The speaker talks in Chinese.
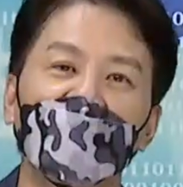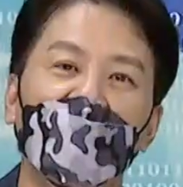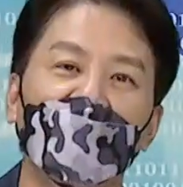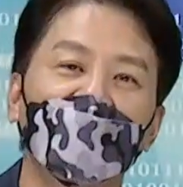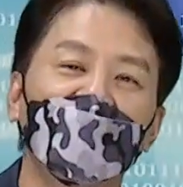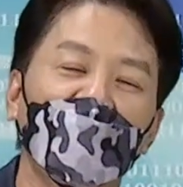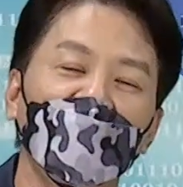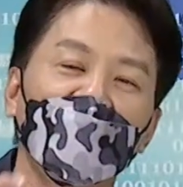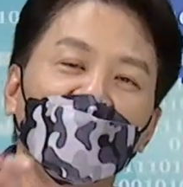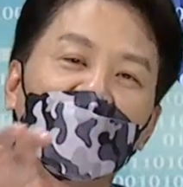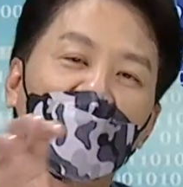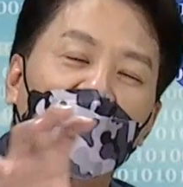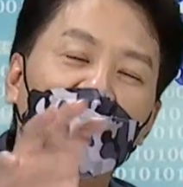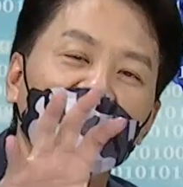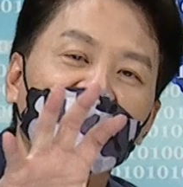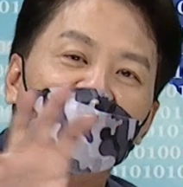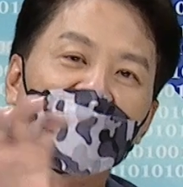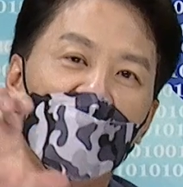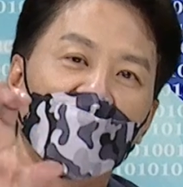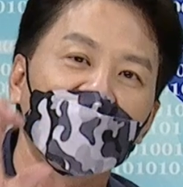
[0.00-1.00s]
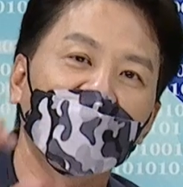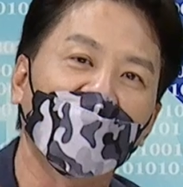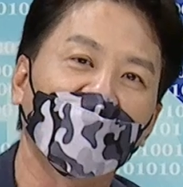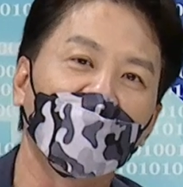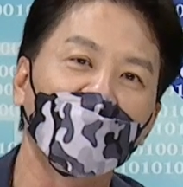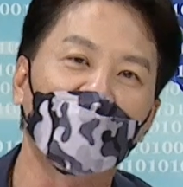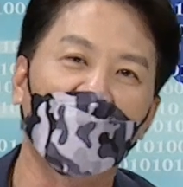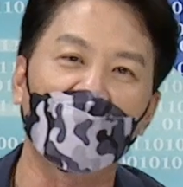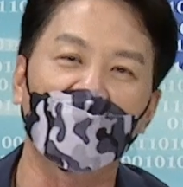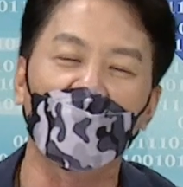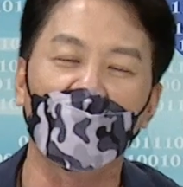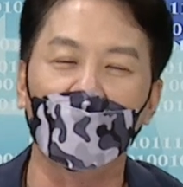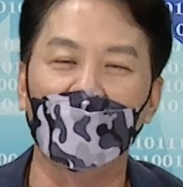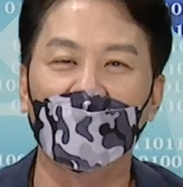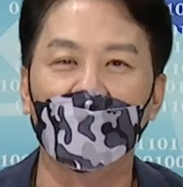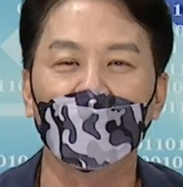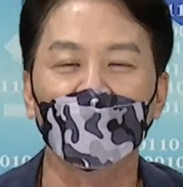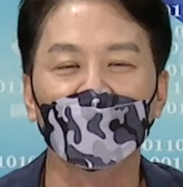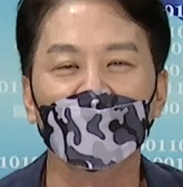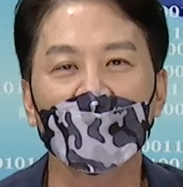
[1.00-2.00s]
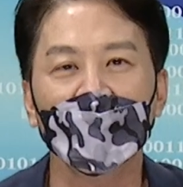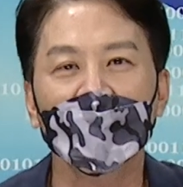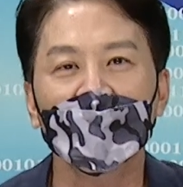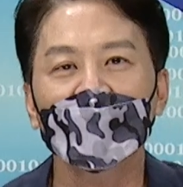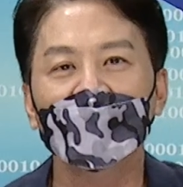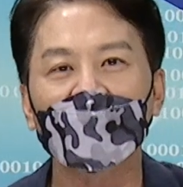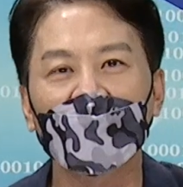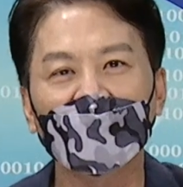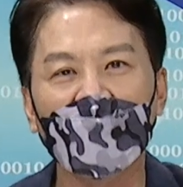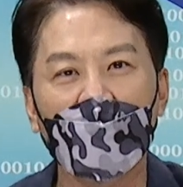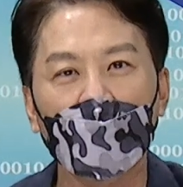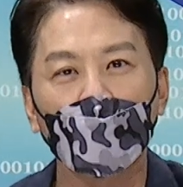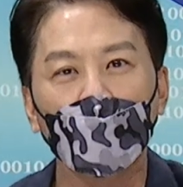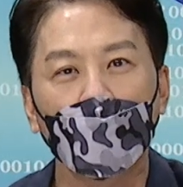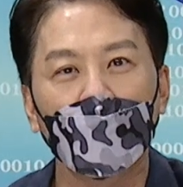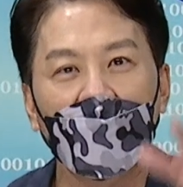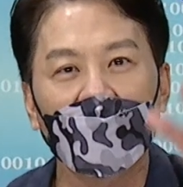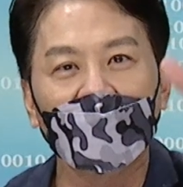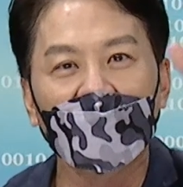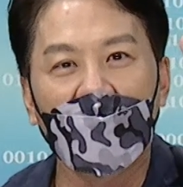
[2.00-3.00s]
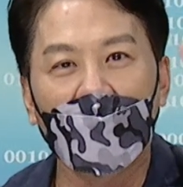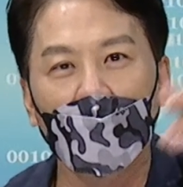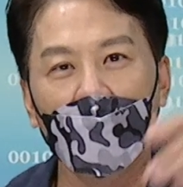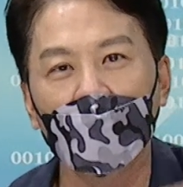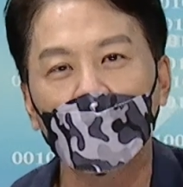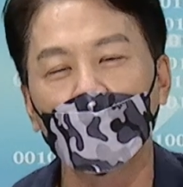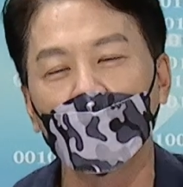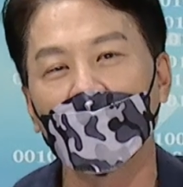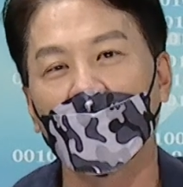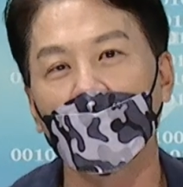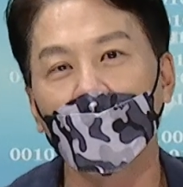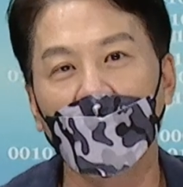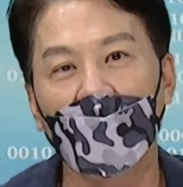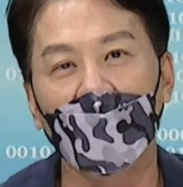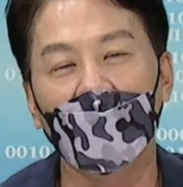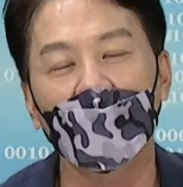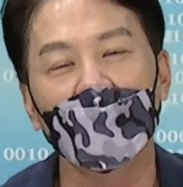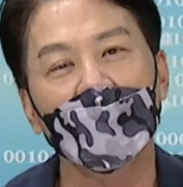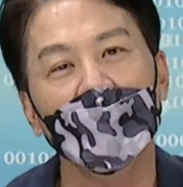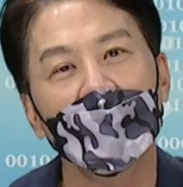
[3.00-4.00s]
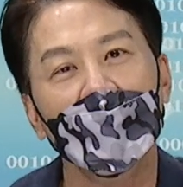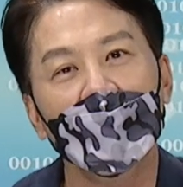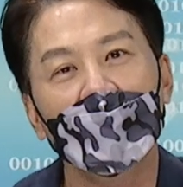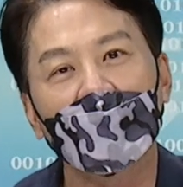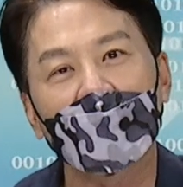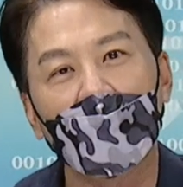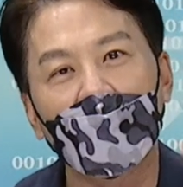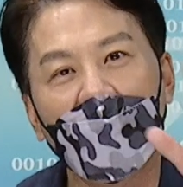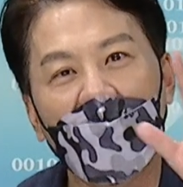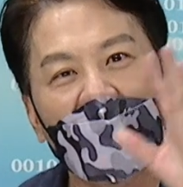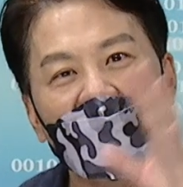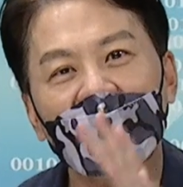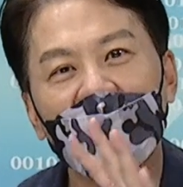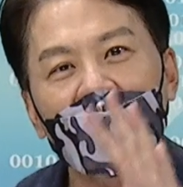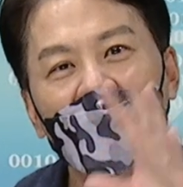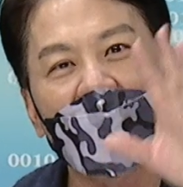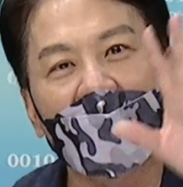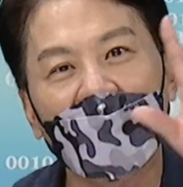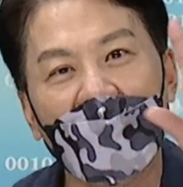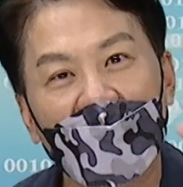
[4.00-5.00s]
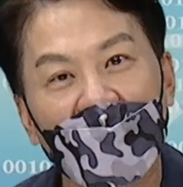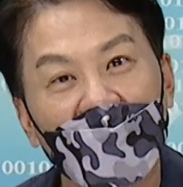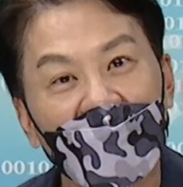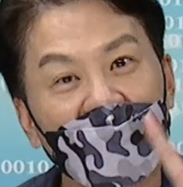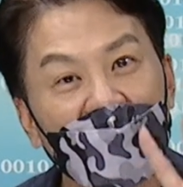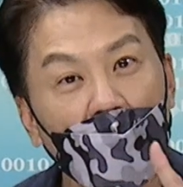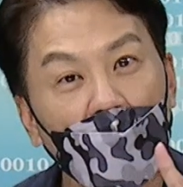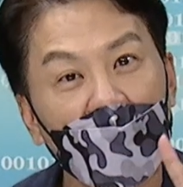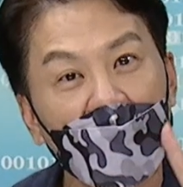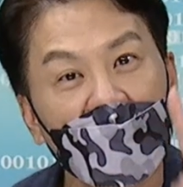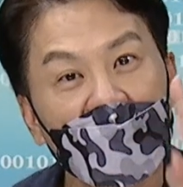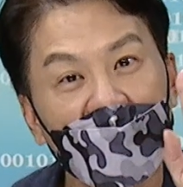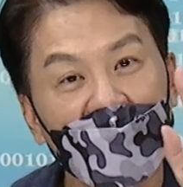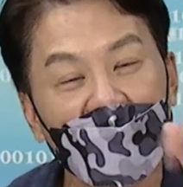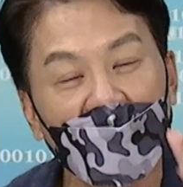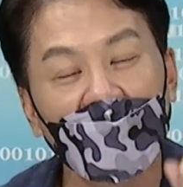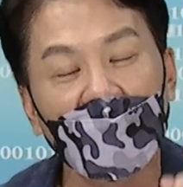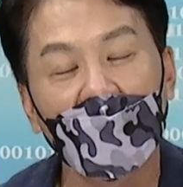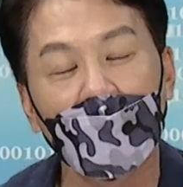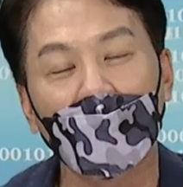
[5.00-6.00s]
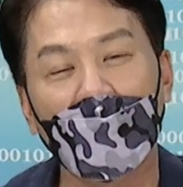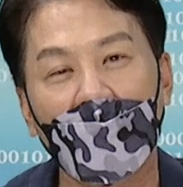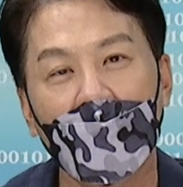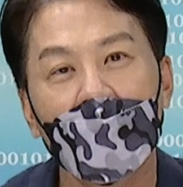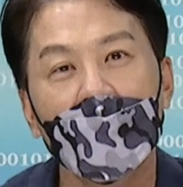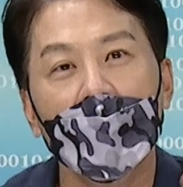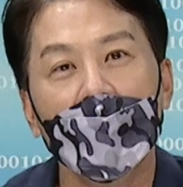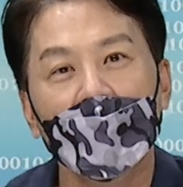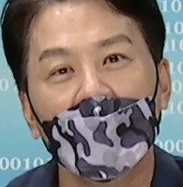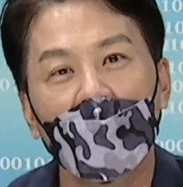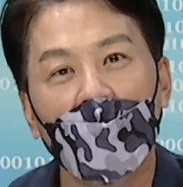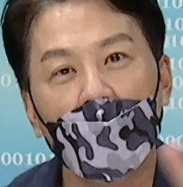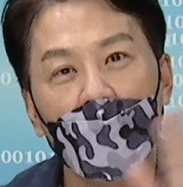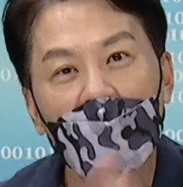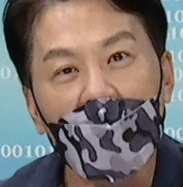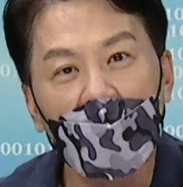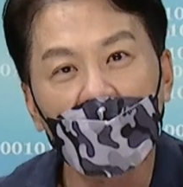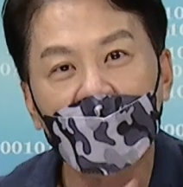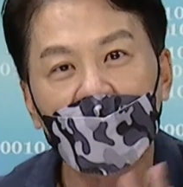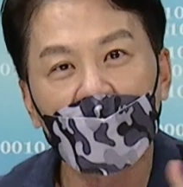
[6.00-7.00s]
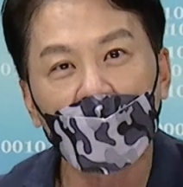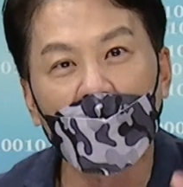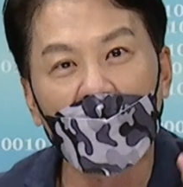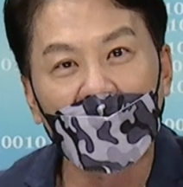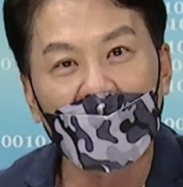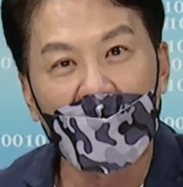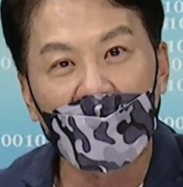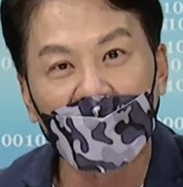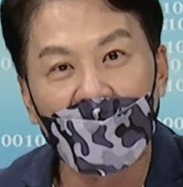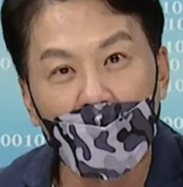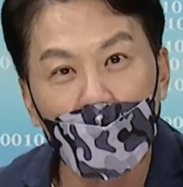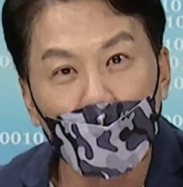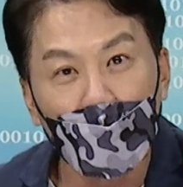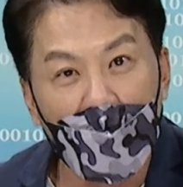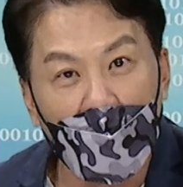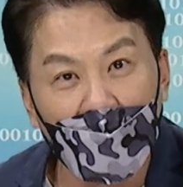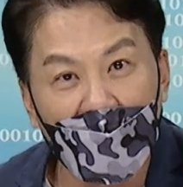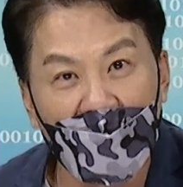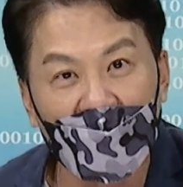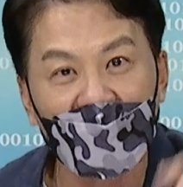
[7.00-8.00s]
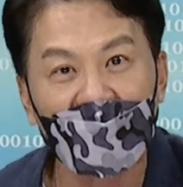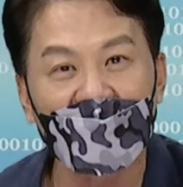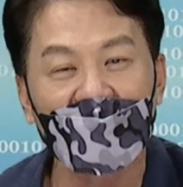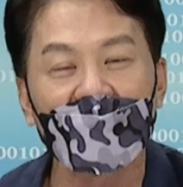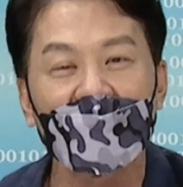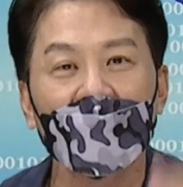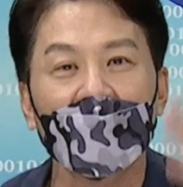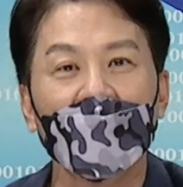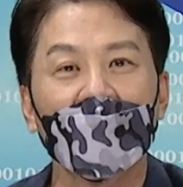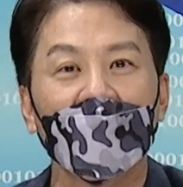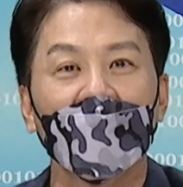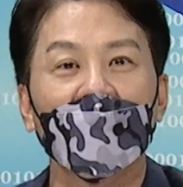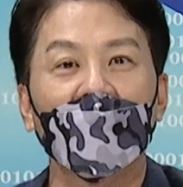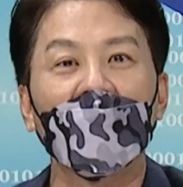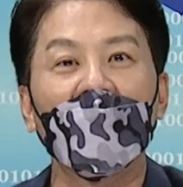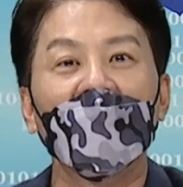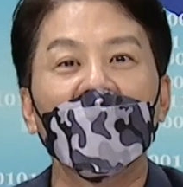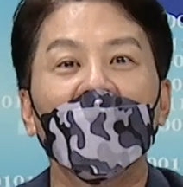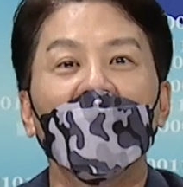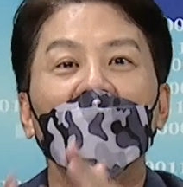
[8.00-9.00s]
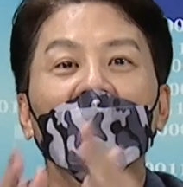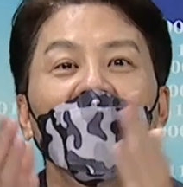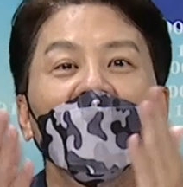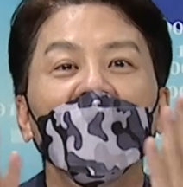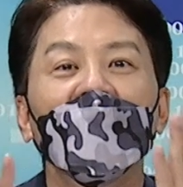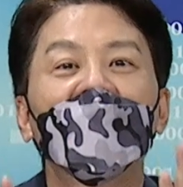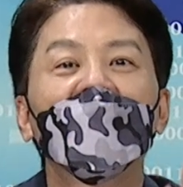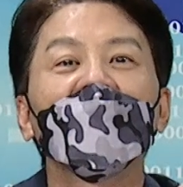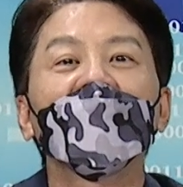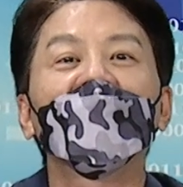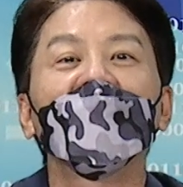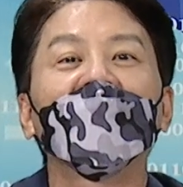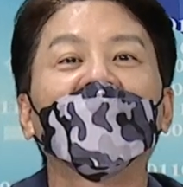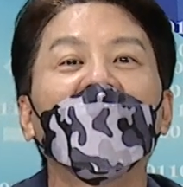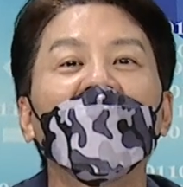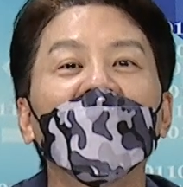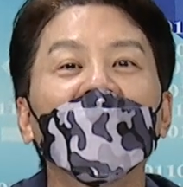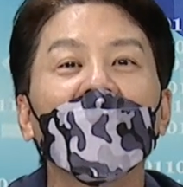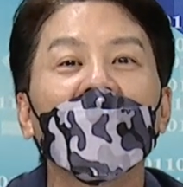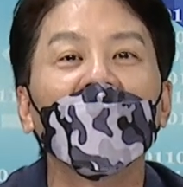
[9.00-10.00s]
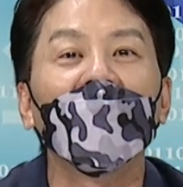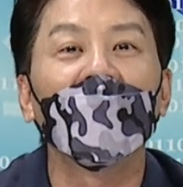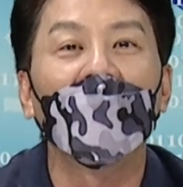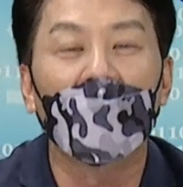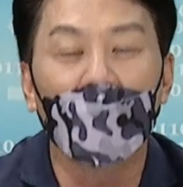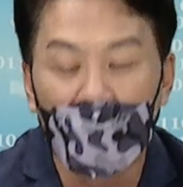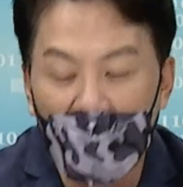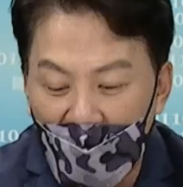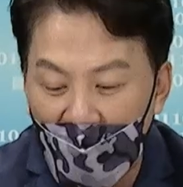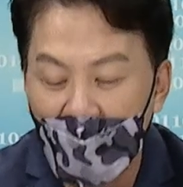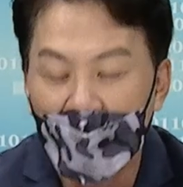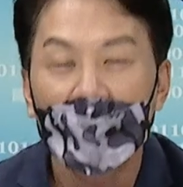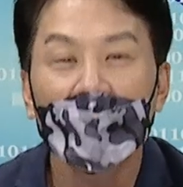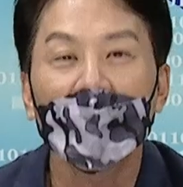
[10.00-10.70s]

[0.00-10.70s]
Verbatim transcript: 你讲，叫你赶快扫一下 QR code 吗？这档股票拿回去好不好？各位还剩下两个交易日，这个礼拜有没有机会两天标两只？各位你自己看看好不好？